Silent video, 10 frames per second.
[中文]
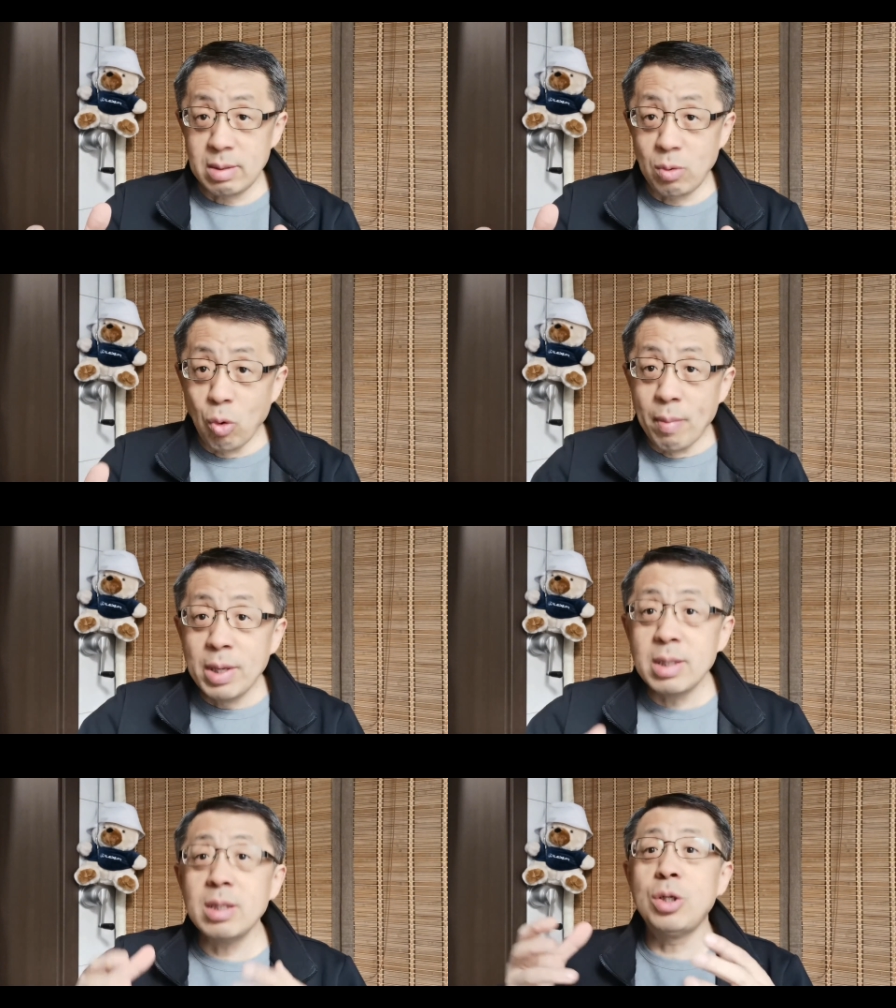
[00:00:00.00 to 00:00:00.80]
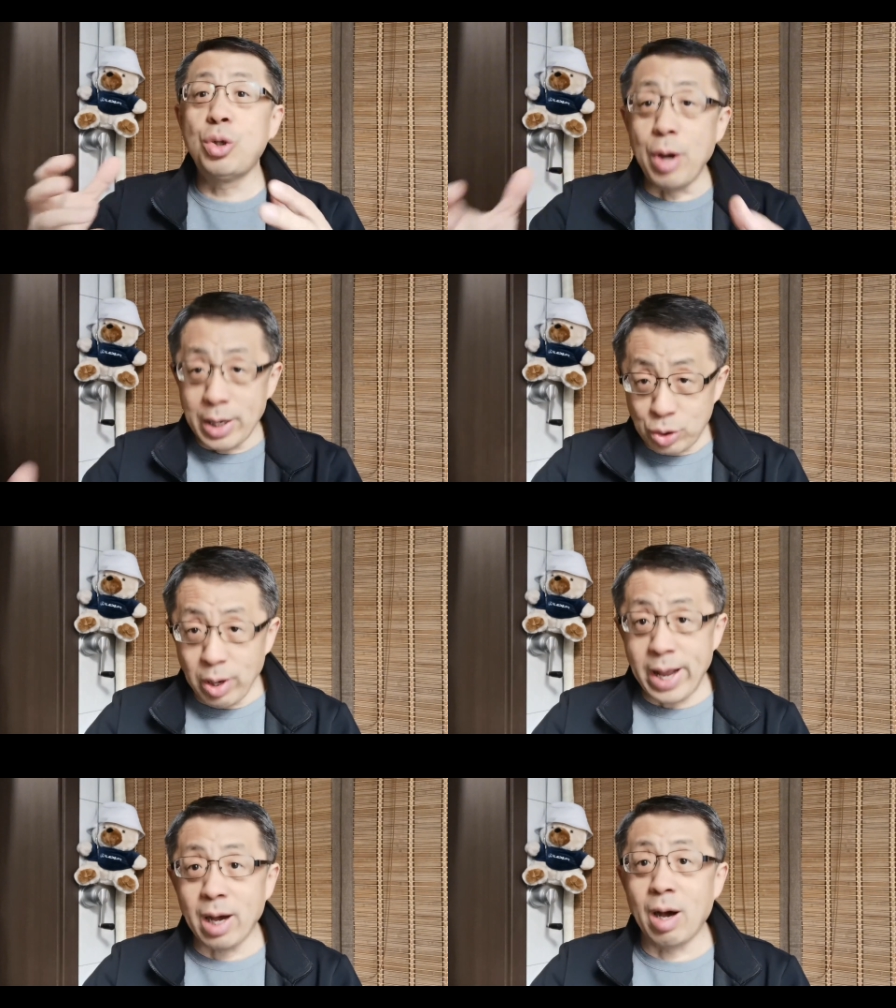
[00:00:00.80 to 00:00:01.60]
我们选出
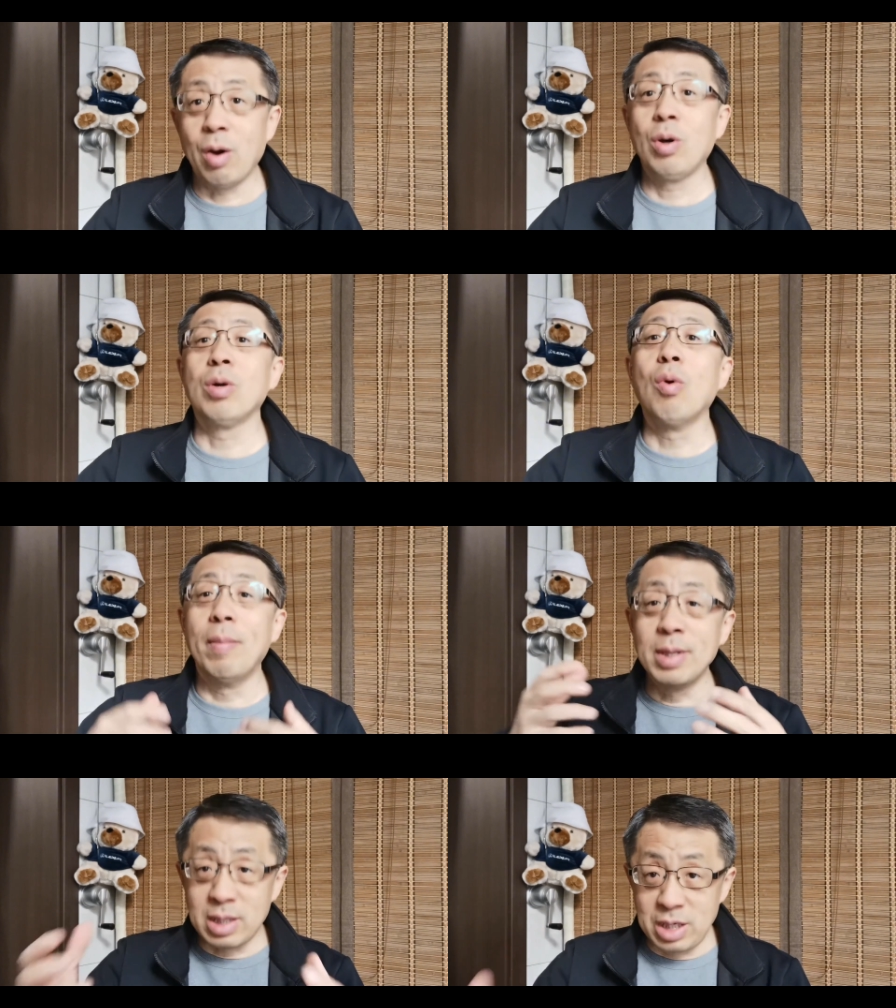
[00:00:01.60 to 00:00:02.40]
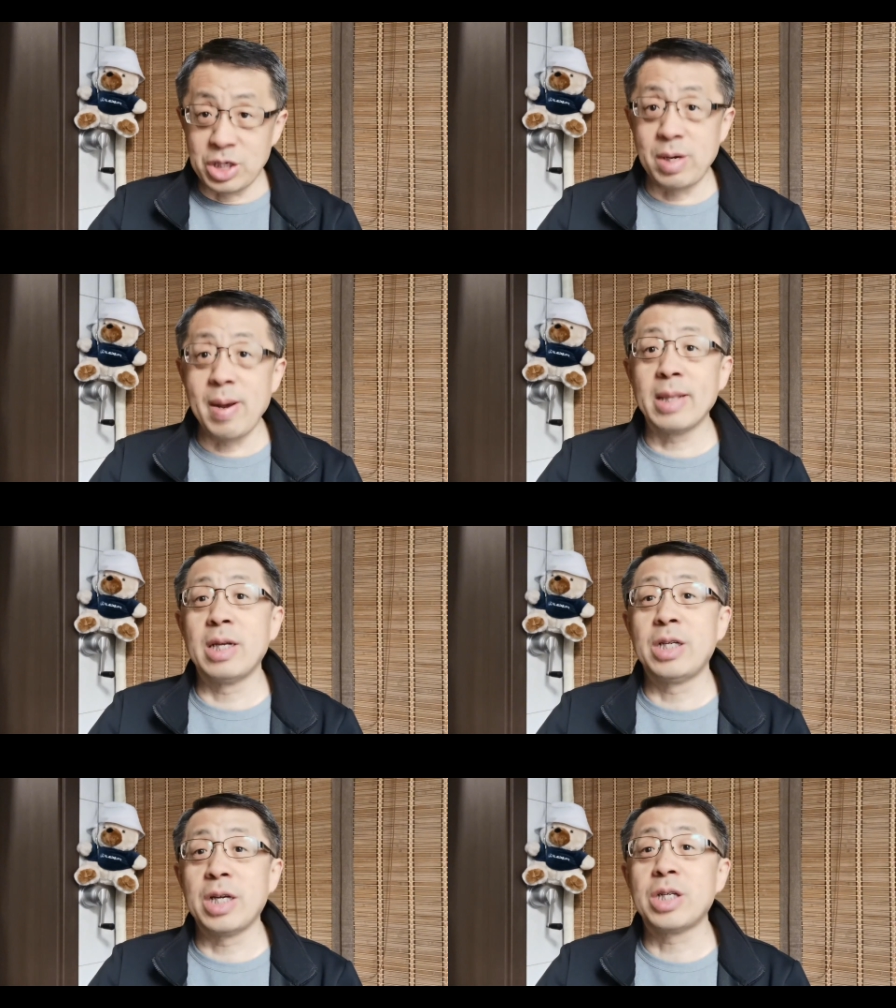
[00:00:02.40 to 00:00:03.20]
来也好，或者我们以什么样的
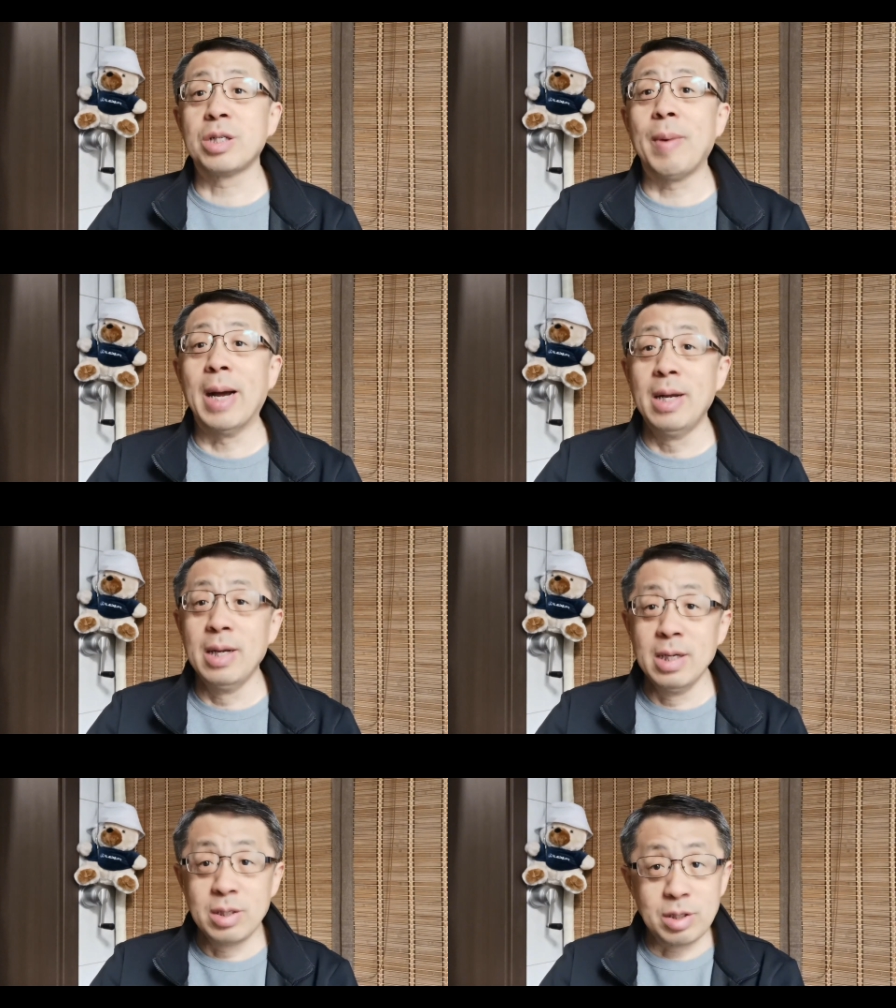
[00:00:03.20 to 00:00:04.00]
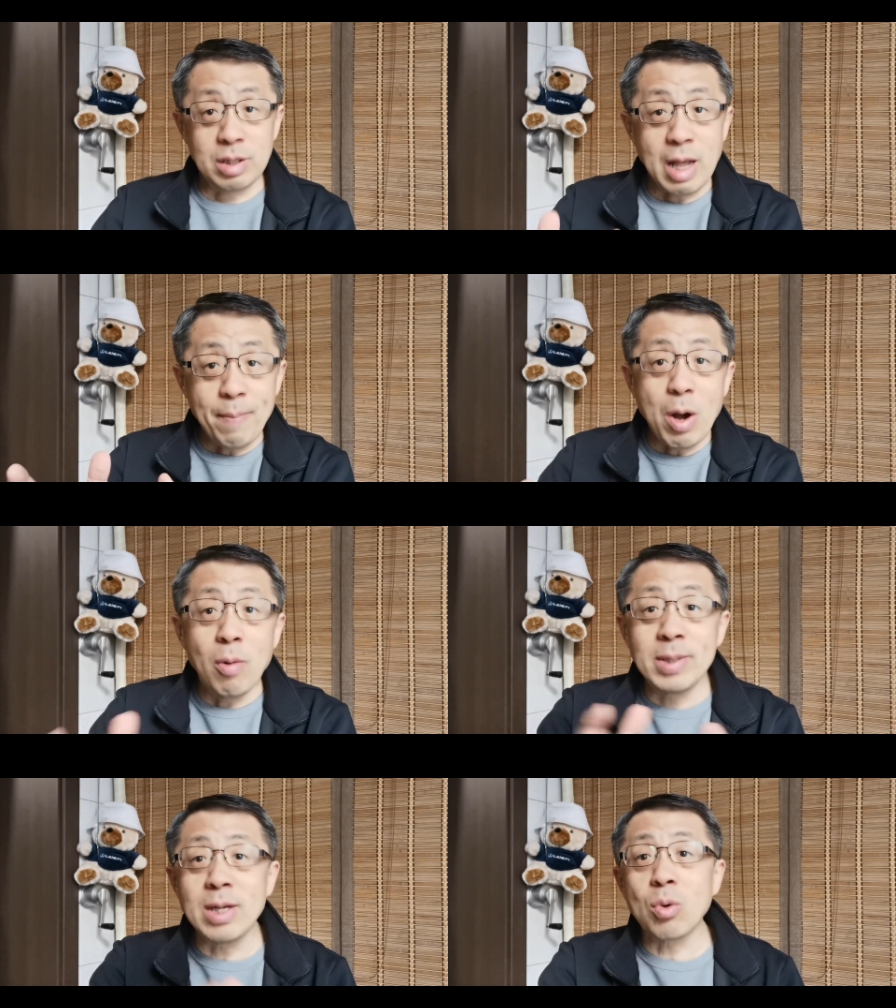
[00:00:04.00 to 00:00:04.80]
形式，对吧？就是它帮我
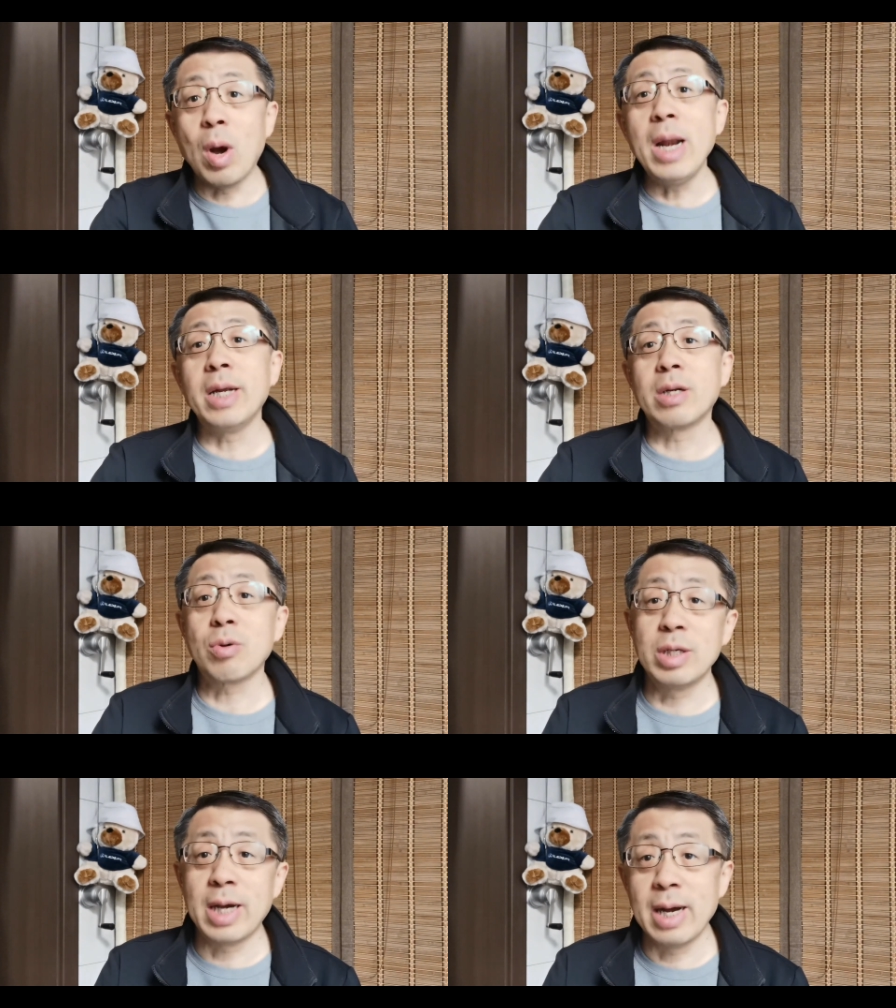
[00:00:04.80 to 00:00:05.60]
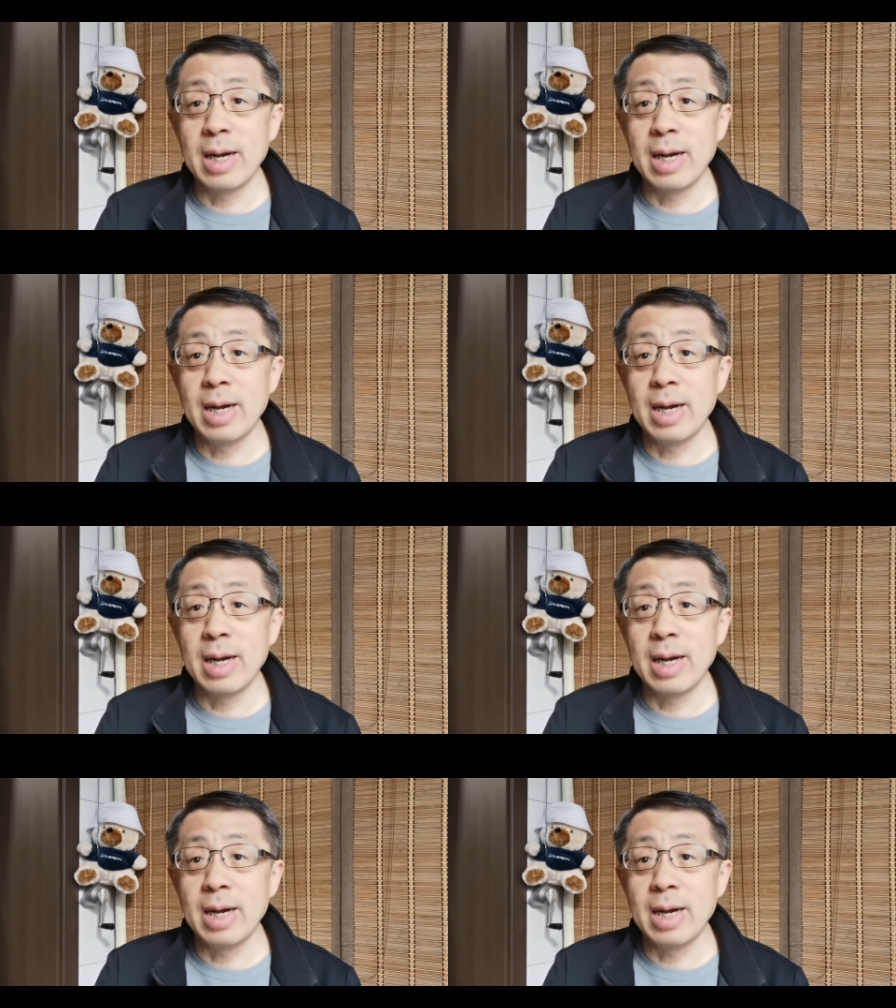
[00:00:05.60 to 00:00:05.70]
们在管理这个国家，